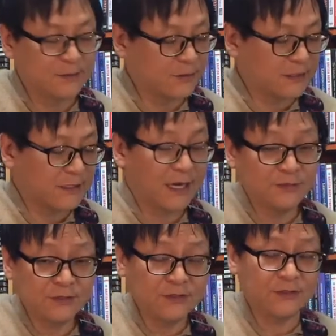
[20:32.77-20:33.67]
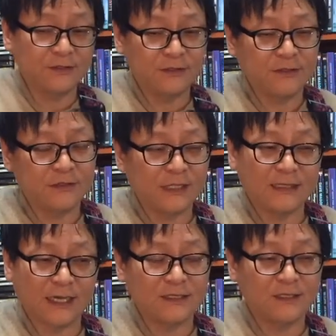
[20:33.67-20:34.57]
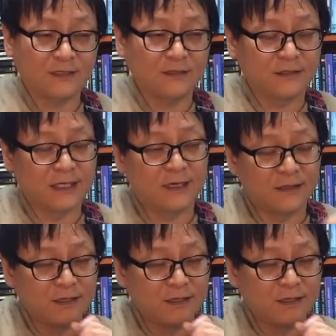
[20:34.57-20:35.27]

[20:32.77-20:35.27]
타브가 사실 그 그냥